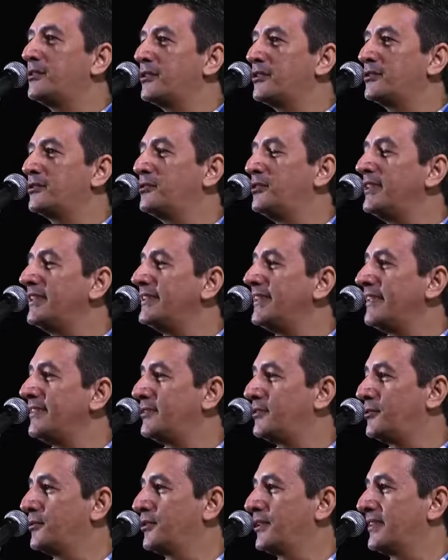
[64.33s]
pintou todas
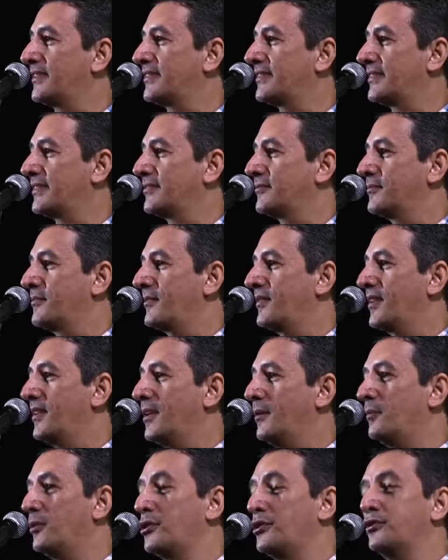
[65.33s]
as cores,
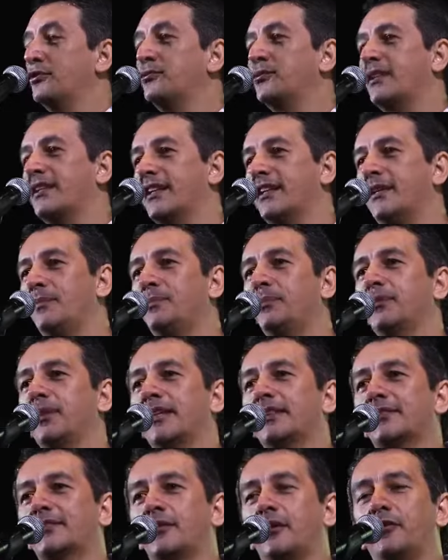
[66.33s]
pôs num campo um
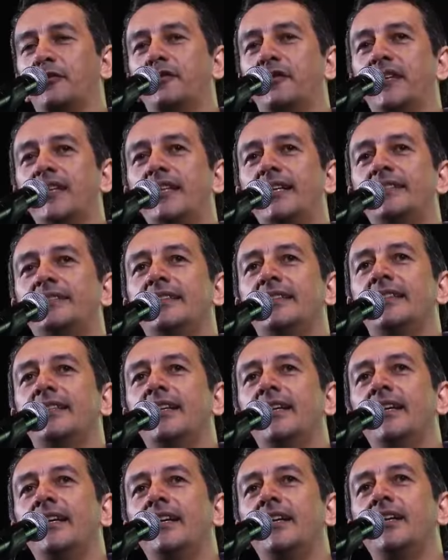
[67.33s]
lençol verde
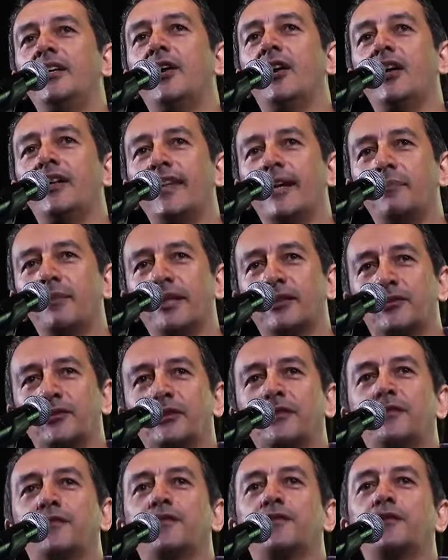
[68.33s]
e
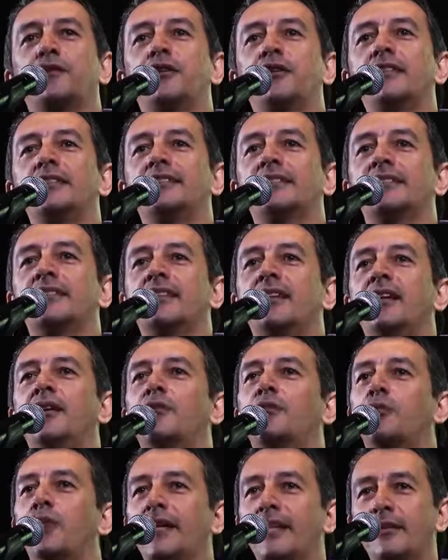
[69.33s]
ornamentou de flores,
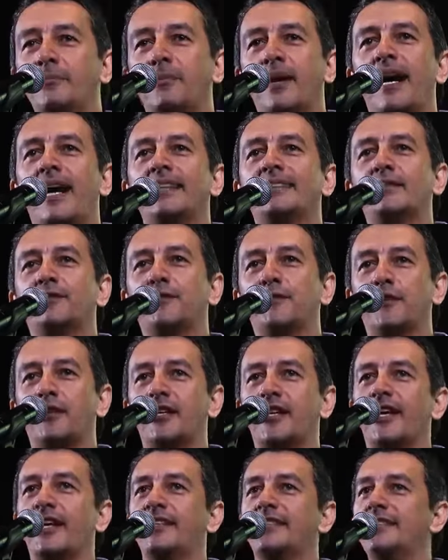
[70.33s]
com animais e
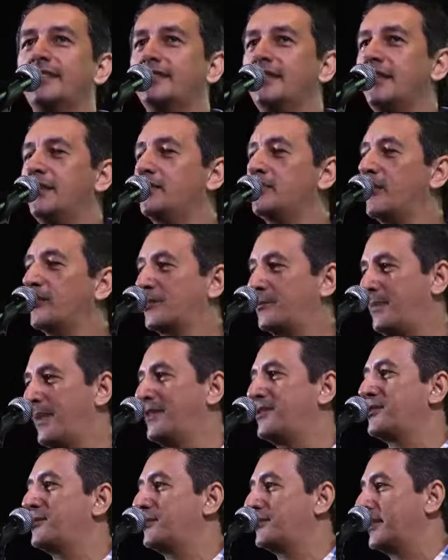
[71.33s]
floresta entregou aos
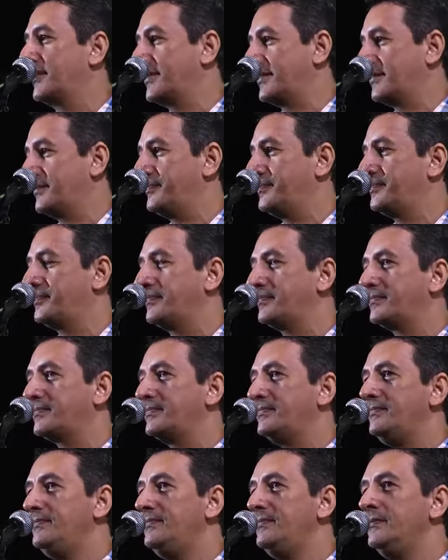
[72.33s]
pastores.
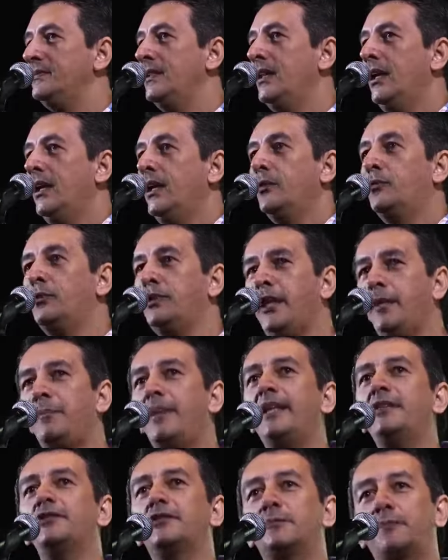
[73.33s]
Cuida
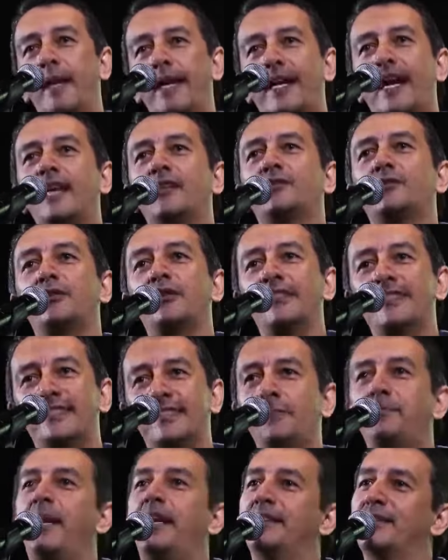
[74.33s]
bem dos
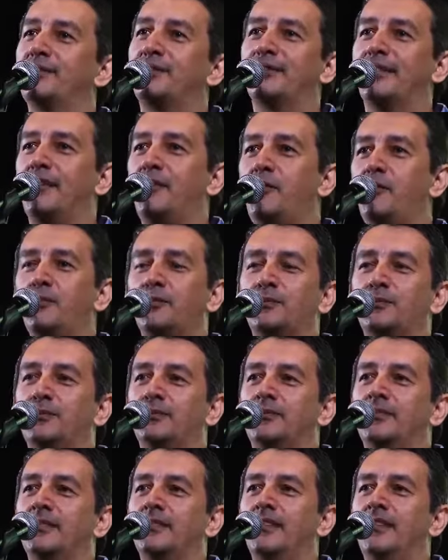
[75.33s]
pecadores, que para Deus isso é
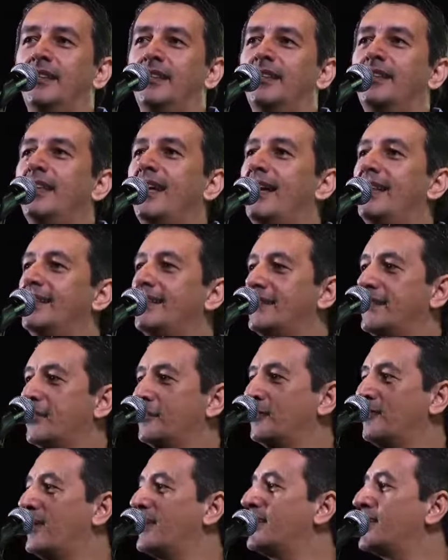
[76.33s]
comum, e ainda
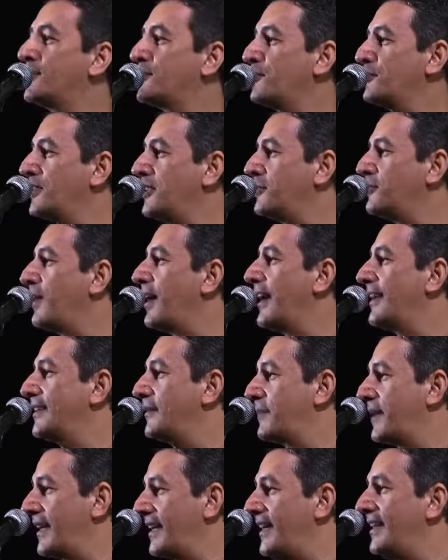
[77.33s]
deu um anjo de
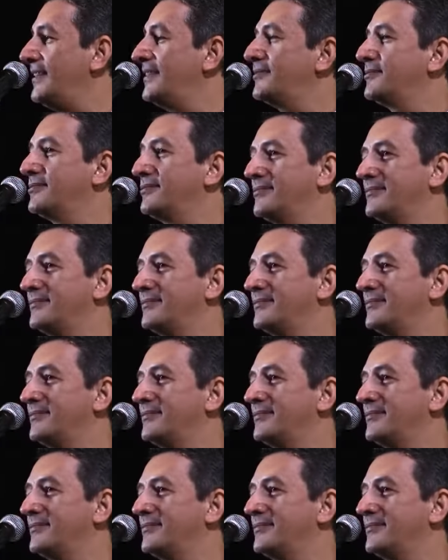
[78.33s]
guarda para cada